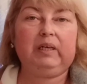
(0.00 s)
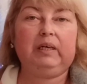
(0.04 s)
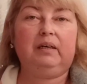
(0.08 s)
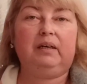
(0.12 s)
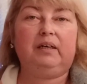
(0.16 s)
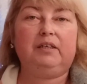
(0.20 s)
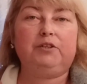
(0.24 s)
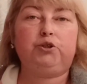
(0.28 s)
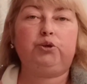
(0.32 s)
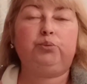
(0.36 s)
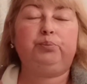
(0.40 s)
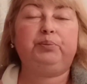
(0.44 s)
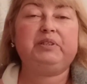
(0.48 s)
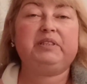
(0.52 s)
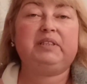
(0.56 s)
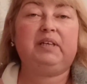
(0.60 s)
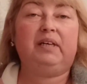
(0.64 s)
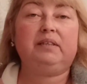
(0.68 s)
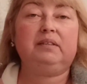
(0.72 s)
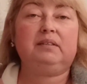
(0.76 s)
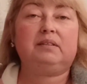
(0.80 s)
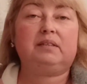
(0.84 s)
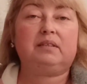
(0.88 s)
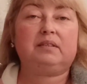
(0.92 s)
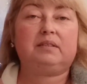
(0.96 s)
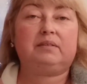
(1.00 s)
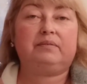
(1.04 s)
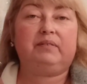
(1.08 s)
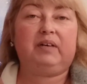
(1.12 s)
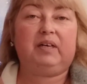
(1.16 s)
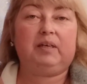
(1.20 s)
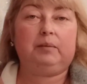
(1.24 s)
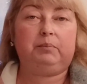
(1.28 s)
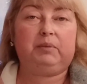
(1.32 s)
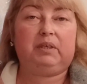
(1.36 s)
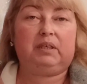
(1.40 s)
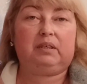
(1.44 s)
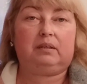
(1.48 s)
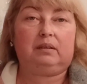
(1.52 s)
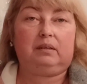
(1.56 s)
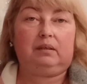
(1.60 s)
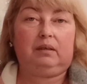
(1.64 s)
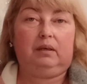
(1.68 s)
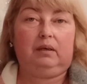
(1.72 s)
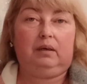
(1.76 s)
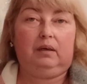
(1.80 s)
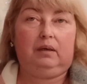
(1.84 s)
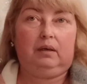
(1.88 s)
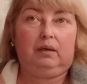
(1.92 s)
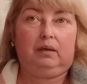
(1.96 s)
хочу поделиться с вами
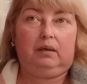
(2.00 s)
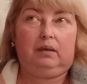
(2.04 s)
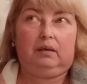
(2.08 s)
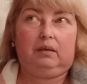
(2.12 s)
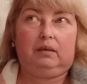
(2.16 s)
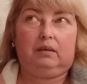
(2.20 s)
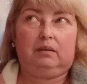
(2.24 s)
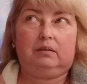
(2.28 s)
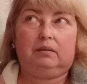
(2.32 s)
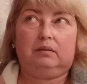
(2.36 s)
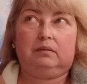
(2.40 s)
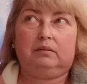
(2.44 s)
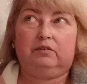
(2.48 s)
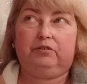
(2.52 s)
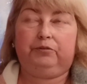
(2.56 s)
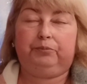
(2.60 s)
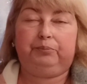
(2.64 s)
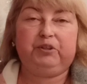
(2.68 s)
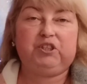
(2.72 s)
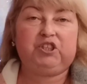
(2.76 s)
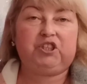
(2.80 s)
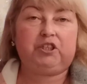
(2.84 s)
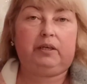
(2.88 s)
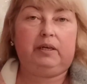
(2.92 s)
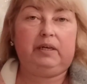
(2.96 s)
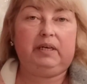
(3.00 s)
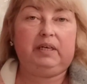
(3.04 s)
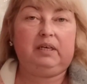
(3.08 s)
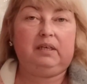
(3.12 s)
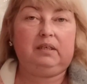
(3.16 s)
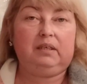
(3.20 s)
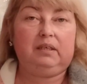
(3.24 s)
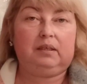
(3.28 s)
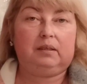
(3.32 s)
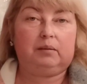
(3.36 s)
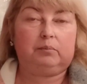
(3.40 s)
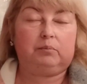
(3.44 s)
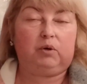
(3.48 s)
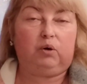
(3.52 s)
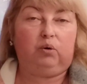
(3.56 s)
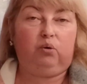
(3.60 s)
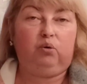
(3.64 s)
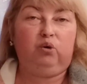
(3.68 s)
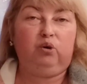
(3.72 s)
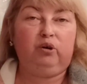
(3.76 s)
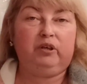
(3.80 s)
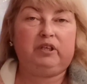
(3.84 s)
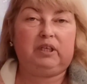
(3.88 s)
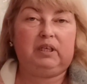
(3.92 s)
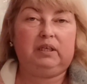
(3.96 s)
э, впечатлением
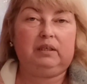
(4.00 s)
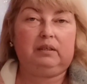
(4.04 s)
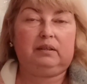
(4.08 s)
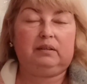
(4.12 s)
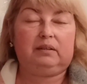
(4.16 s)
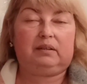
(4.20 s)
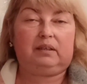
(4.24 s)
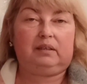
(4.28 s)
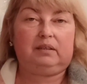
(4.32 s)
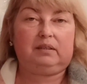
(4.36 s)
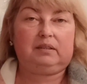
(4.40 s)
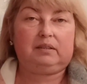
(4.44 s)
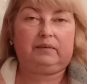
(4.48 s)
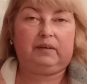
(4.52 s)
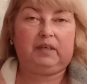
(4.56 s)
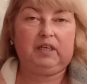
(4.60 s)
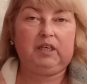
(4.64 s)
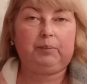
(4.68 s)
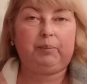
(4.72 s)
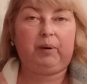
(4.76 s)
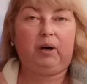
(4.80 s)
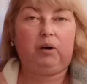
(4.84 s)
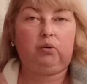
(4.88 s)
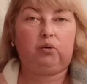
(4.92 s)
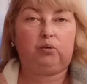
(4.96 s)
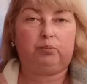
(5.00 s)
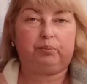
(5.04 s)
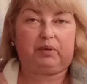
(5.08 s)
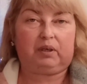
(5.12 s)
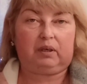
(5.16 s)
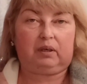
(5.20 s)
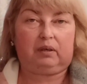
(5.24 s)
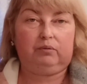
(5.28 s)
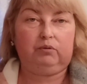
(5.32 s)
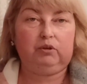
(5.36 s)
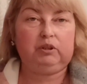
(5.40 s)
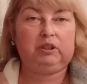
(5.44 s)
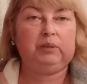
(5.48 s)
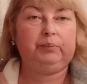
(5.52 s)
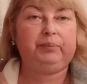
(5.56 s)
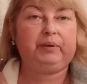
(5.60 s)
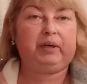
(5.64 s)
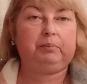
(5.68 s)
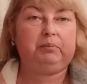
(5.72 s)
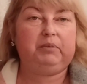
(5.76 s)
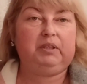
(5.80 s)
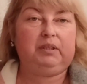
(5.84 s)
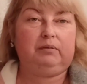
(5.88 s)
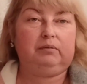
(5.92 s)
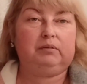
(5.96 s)
о некоторых своих покупках. Вот,
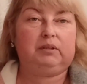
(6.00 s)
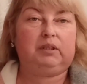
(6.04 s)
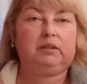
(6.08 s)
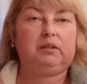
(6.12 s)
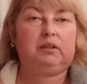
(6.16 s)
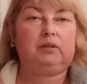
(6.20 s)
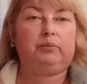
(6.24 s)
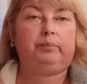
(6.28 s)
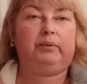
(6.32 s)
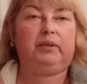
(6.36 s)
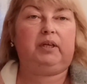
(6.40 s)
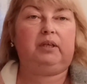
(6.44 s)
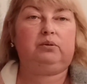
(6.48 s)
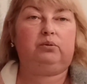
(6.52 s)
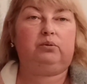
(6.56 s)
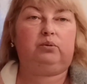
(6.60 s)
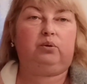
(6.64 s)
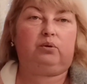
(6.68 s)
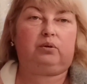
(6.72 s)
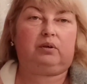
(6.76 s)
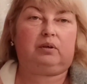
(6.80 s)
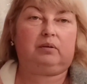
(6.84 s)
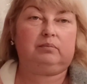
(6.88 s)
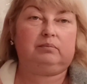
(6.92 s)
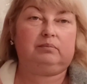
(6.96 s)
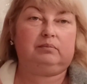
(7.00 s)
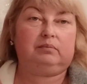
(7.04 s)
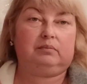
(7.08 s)
например, вот этот платок.